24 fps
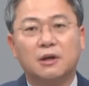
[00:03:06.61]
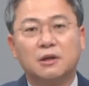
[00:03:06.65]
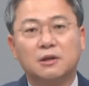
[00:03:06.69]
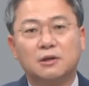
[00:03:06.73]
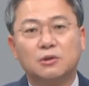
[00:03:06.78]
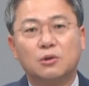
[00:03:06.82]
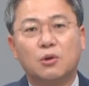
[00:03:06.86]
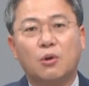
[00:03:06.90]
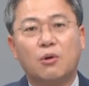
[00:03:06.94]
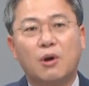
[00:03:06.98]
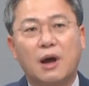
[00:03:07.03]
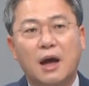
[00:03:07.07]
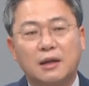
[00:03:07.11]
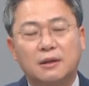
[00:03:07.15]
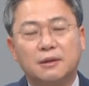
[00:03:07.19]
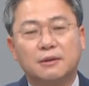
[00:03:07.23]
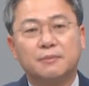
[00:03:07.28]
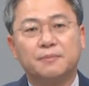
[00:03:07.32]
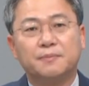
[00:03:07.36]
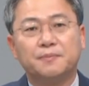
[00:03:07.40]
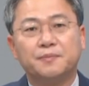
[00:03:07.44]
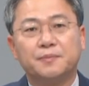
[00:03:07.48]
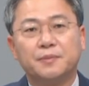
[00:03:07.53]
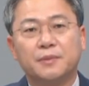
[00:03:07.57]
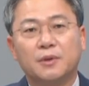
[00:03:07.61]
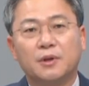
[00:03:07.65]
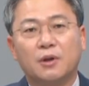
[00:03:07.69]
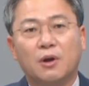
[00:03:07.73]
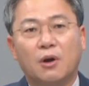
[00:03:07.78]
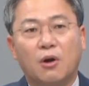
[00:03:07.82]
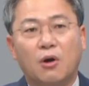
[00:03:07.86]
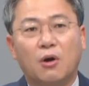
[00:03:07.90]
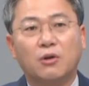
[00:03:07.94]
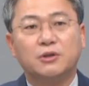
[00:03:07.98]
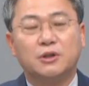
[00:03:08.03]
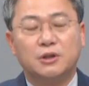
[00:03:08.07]
그동안
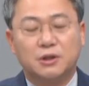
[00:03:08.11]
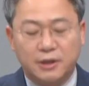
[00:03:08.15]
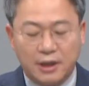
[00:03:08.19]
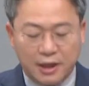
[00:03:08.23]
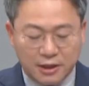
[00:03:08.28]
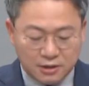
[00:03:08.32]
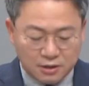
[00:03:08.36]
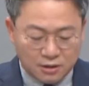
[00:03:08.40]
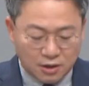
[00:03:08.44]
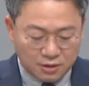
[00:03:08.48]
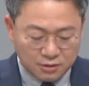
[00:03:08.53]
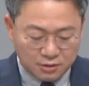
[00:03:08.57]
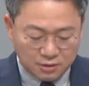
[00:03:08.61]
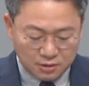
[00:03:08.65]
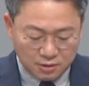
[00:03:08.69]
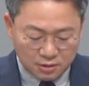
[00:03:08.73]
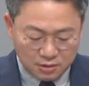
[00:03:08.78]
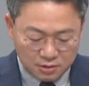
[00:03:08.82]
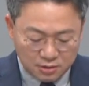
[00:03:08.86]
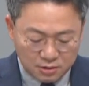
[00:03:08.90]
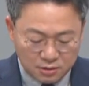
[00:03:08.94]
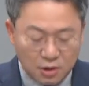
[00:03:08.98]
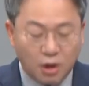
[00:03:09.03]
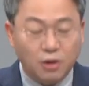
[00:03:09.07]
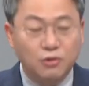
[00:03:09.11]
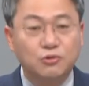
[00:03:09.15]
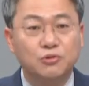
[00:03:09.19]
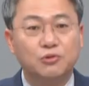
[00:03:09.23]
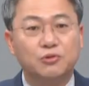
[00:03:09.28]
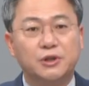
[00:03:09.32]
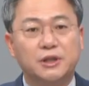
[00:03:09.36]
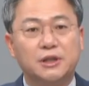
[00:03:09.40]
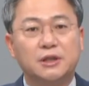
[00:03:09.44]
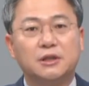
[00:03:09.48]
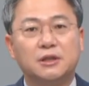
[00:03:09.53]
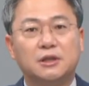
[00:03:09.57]
어찌됐던
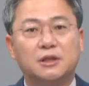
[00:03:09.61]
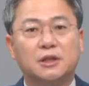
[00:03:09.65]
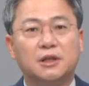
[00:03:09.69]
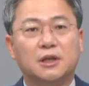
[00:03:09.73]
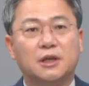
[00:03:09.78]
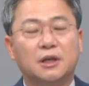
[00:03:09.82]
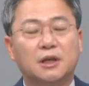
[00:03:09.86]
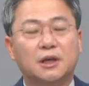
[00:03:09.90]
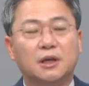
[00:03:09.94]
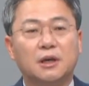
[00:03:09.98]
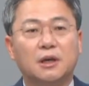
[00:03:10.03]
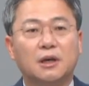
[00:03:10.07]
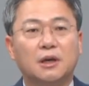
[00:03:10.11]
연유인지